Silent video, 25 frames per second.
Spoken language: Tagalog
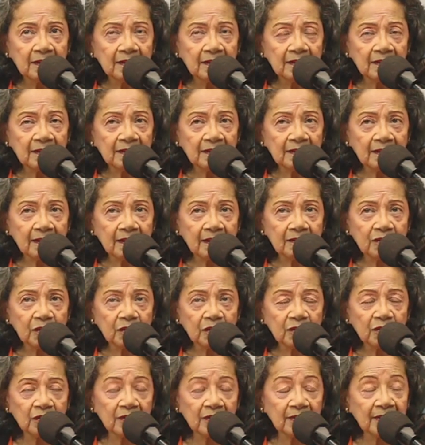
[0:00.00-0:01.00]
Eh,
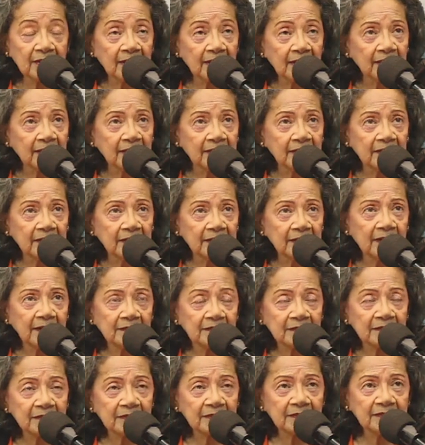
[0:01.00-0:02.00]
ano ho ang halaga
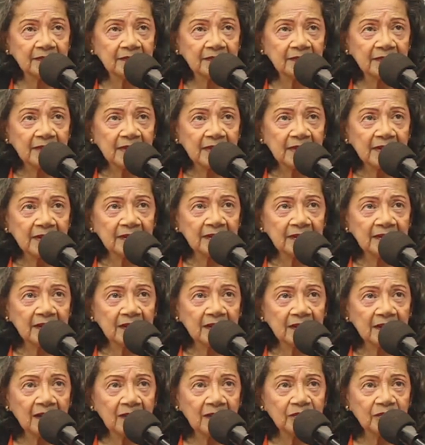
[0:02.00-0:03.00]
niyan? No? Kaya
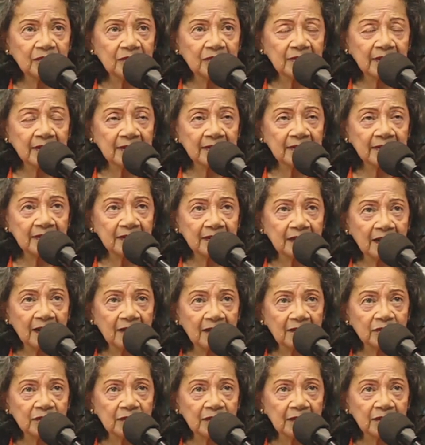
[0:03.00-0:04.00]
nga po tayo
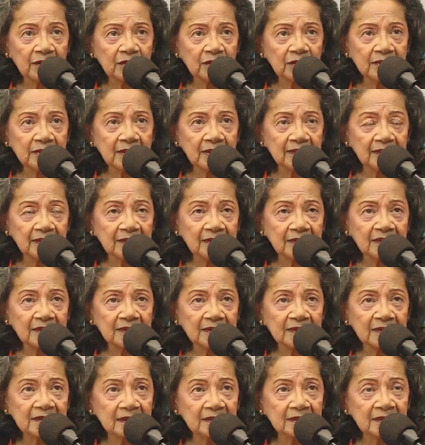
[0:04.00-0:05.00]
nag-utang-utang ng
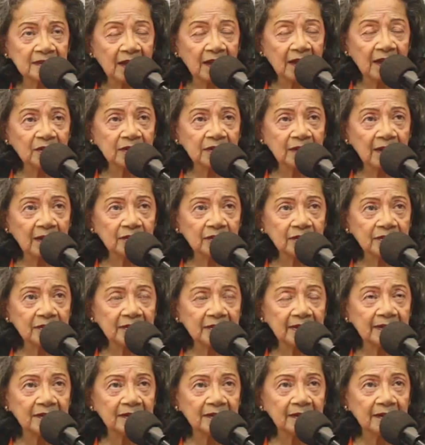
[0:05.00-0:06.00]
katakot-takot
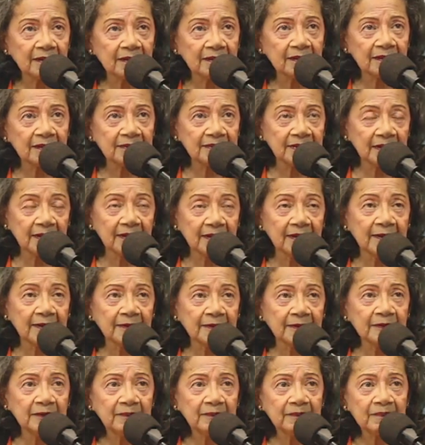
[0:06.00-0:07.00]
eh dahil diyan,
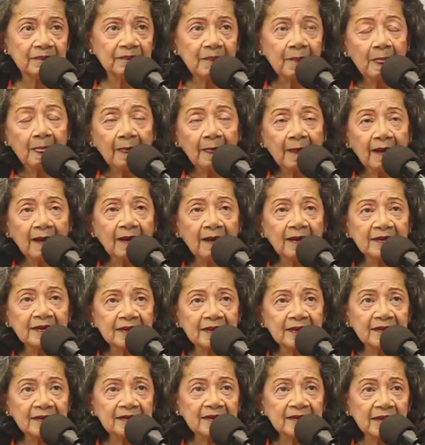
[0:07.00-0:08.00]
no? At
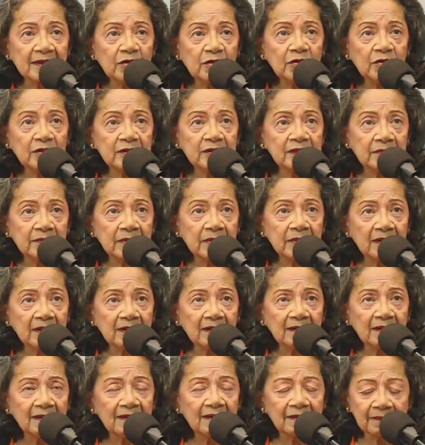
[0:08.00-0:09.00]
isa ho sa
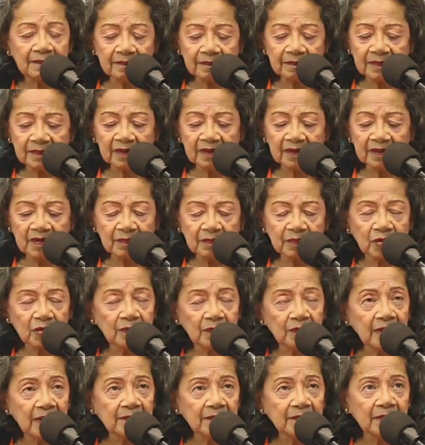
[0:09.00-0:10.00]
mga naging
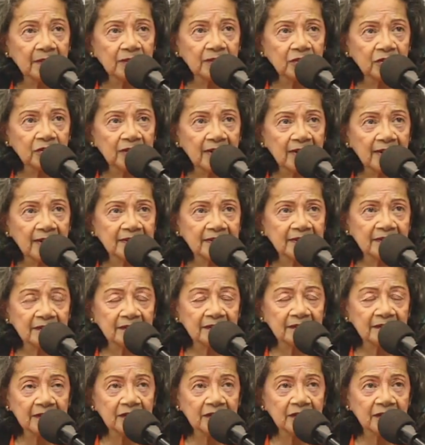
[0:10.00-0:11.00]
problema po
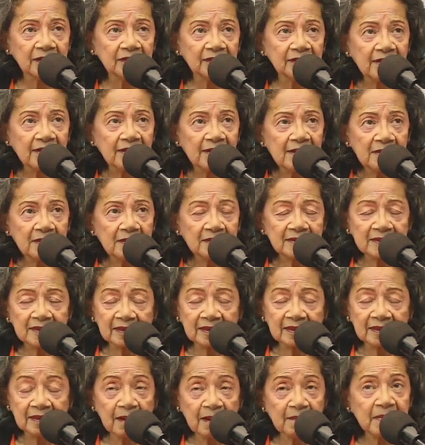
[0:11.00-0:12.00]
natin, ayan,
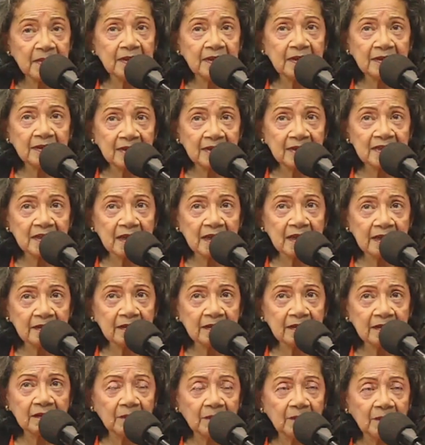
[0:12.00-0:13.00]
sa dami ng
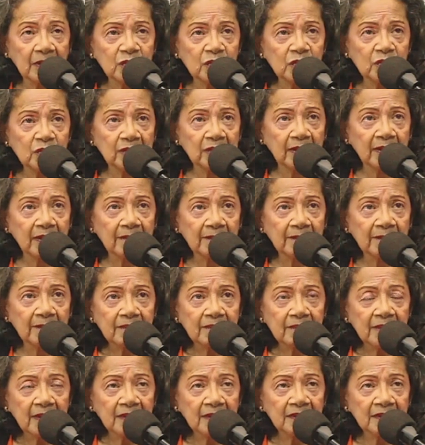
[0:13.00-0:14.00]
nasayang na bakuna,
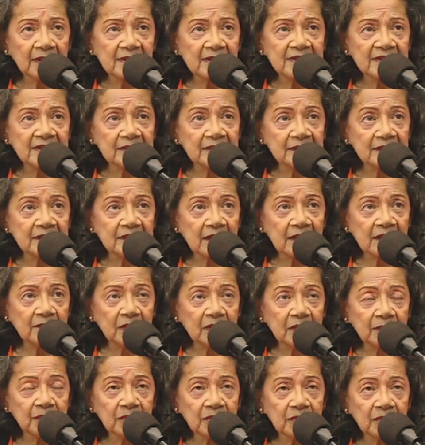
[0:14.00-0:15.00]
dahil
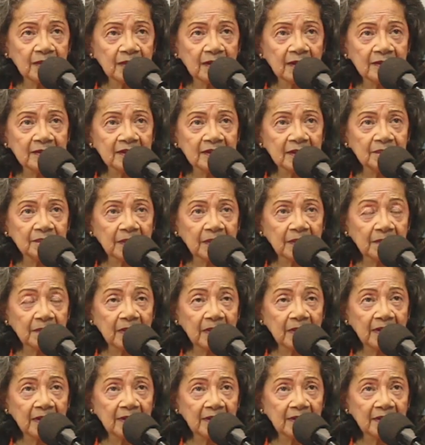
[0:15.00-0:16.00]
sinasabi po ng ating
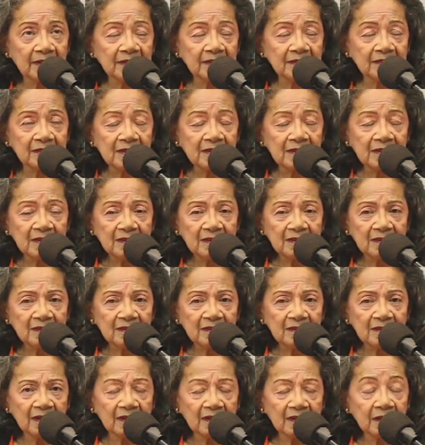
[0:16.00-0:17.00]
pamahalaan
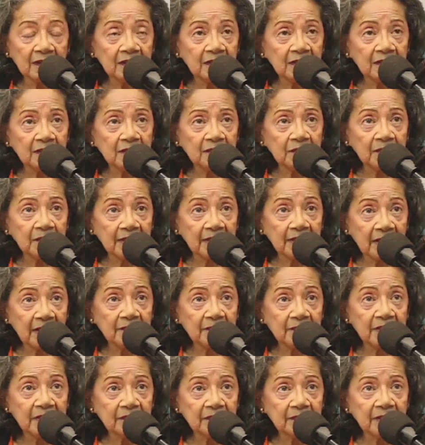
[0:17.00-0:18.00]
na
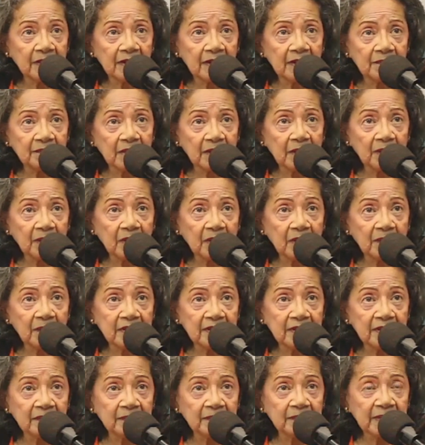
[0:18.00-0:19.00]
maraming mga
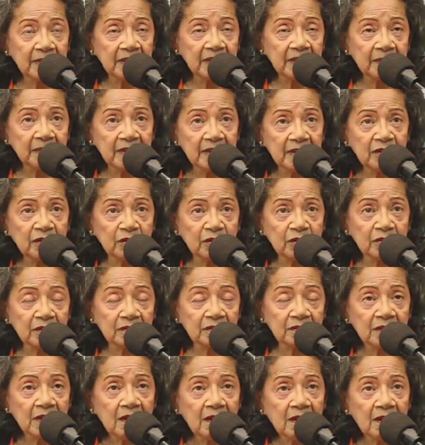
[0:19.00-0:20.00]
mamamayang Pilipino
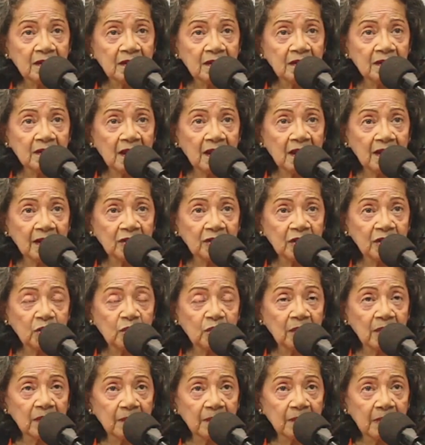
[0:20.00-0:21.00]
na ayaw
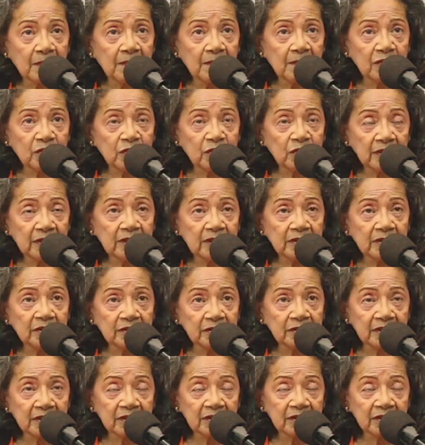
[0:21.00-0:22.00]
magpabakuna
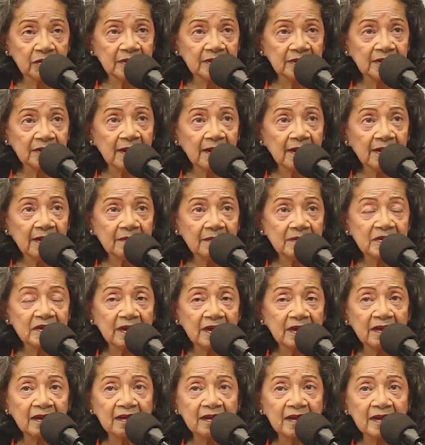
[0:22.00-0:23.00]
during those times.
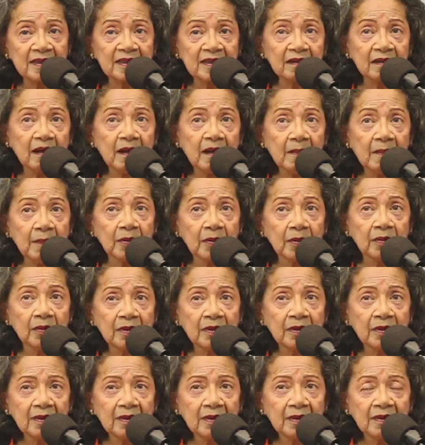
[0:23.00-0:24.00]
Eh kasi nga po,
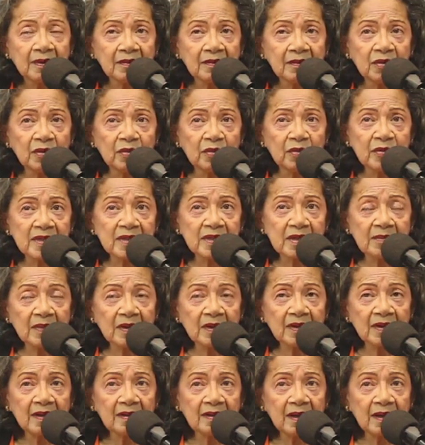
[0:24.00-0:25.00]
doon sa
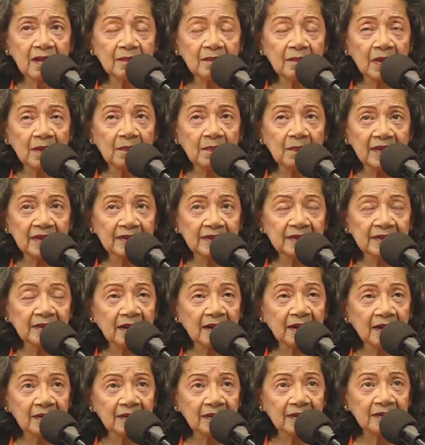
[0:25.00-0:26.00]
mga
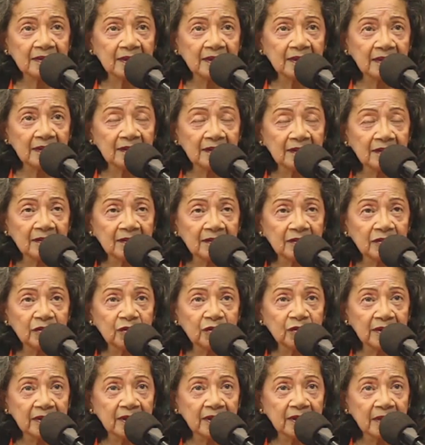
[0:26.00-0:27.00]
nababalitaan at talagang
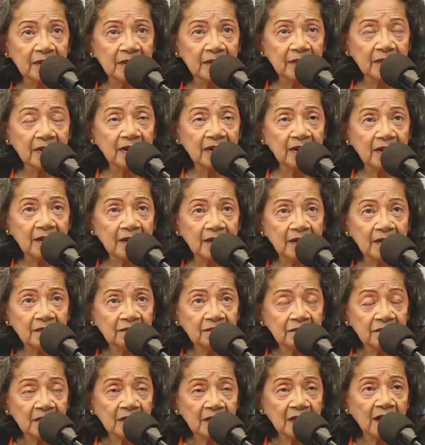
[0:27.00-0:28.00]
yung kanilang mga
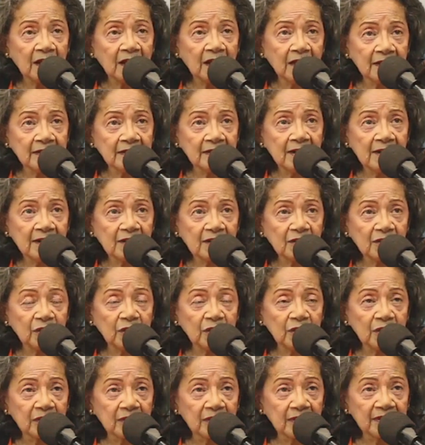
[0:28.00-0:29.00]
kaanak o
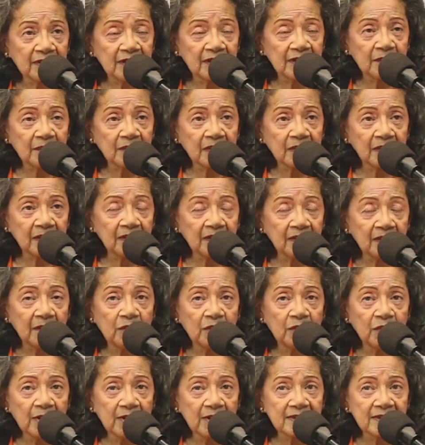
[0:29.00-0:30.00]
yung kanilang mga
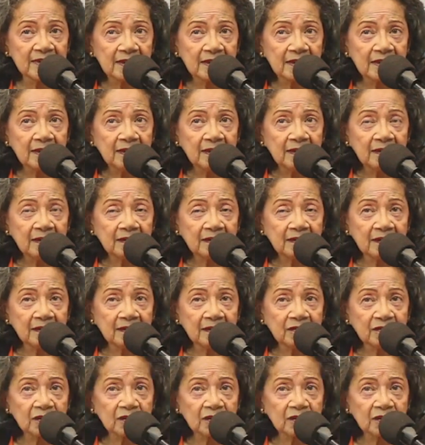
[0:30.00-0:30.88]
loved ones na nung